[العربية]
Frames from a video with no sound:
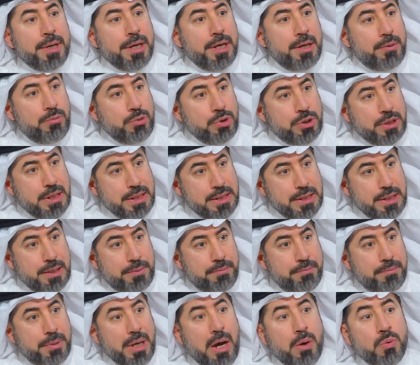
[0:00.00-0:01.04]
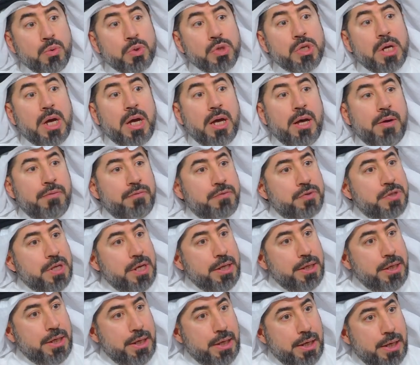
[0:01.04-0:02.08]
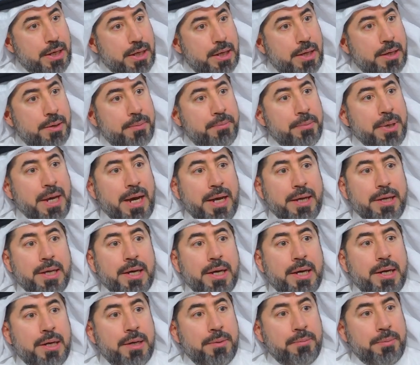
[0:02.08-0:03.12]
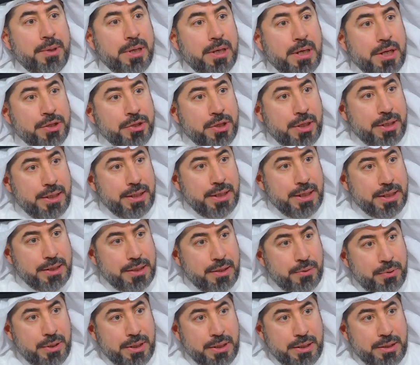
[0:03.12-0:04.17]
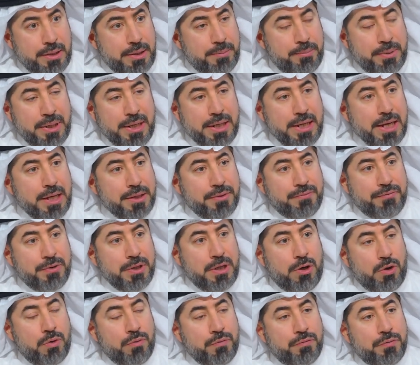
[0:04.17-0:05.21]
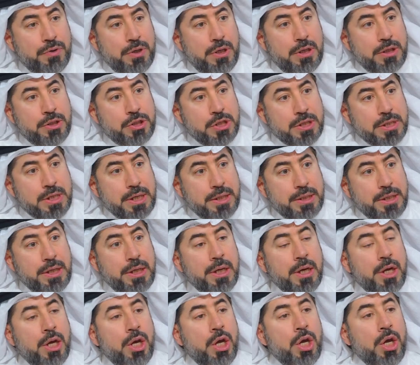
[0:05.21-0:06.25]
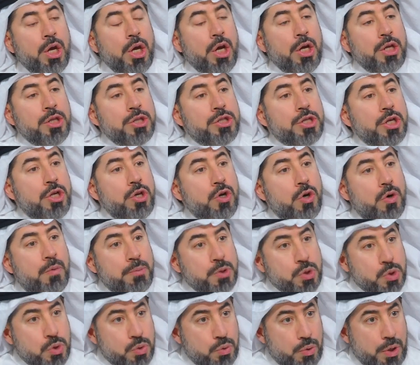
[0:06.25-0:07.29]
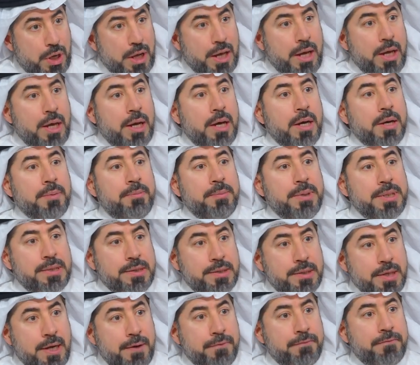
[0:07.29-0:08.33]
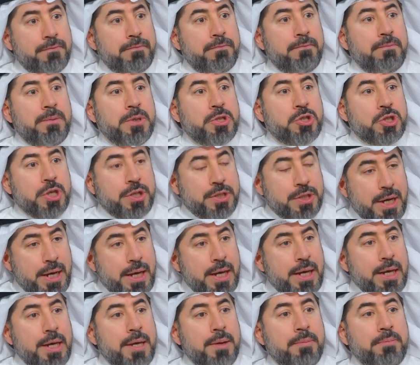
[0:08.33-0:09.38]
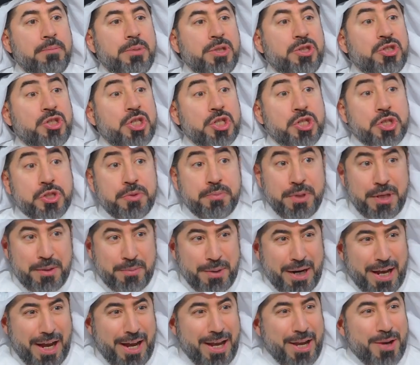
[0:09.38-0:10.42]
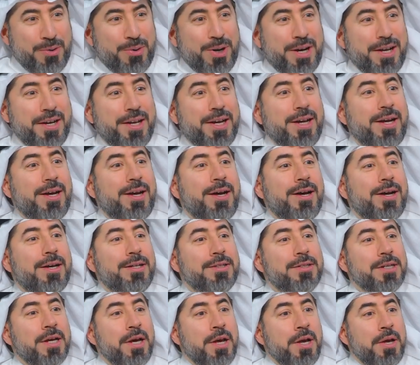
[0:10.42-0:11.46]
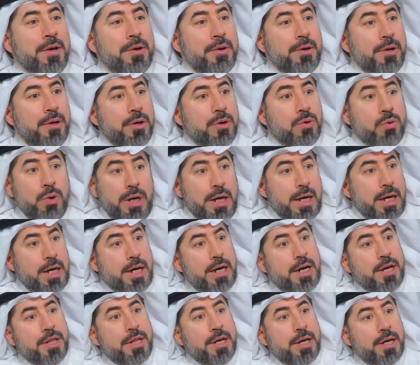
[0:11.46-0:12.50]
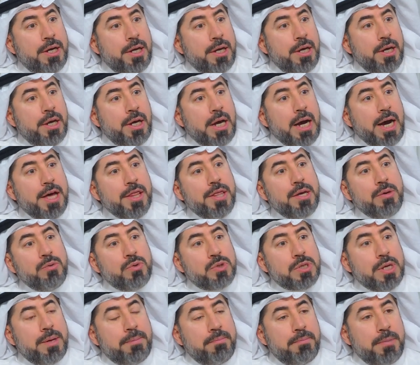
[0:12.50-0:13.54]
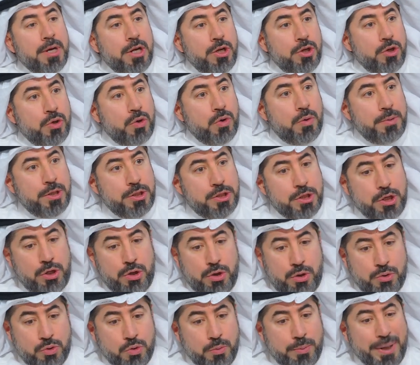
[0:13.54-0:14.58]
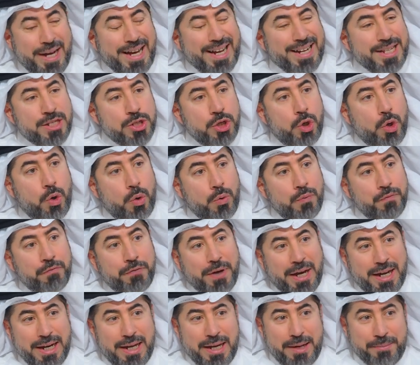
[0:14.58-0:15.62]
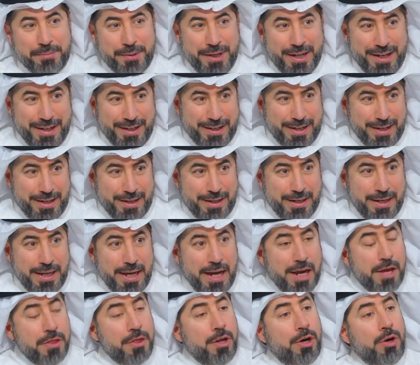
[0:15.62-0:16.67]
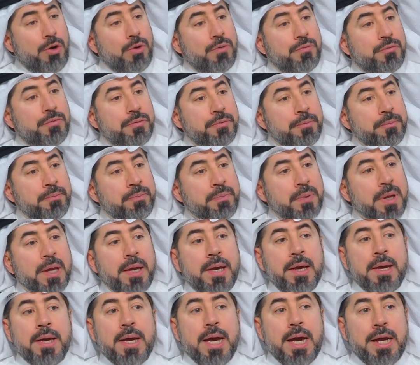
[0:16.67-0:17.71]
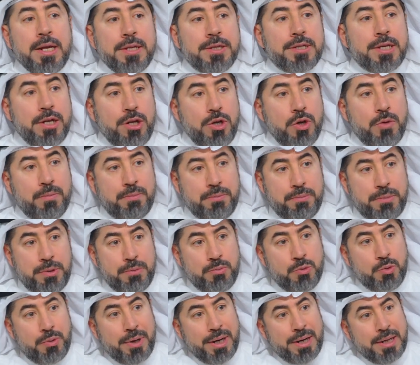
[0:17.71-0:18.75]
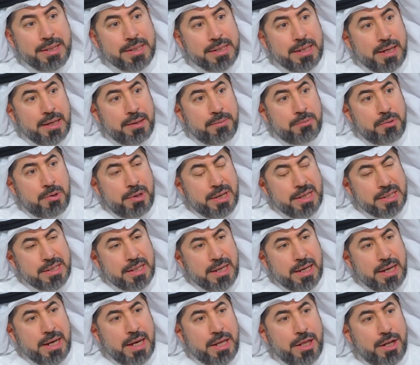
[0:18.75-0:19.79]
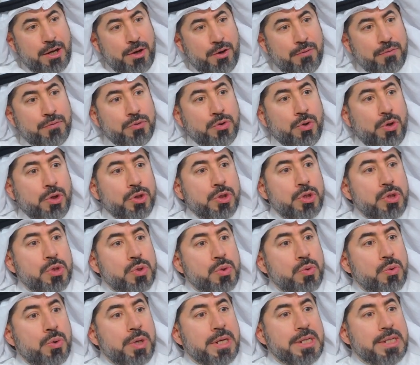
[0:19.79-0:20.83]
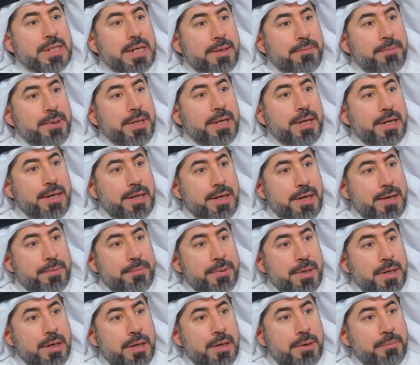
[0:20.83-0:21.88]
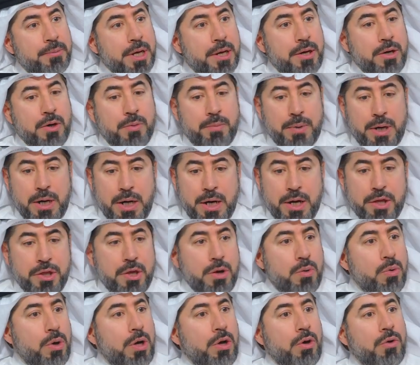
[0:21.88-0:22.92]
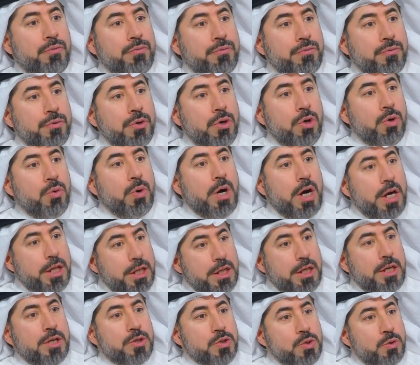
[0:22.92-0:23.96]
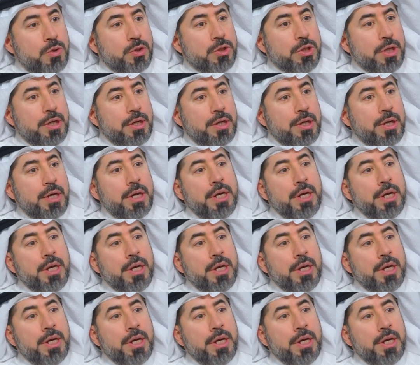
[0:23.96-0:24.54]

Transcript: غير متزن بأوصاف سيئة بأحيانا بخطأ يدوي باليد في العنف الجسدي أنت اليوم بالصراخ بالزف بالشتائم بالتشبيه بالحيوانات آه، كل هذا هذا يسمى اليوم أنت تمارس العنف على أبنائك هذا العنف أنت اليوم بممارستك هذا العنف تعطي صورة سلبية للأبناء بأنهم هذا هو العنف وهذه هي السلطة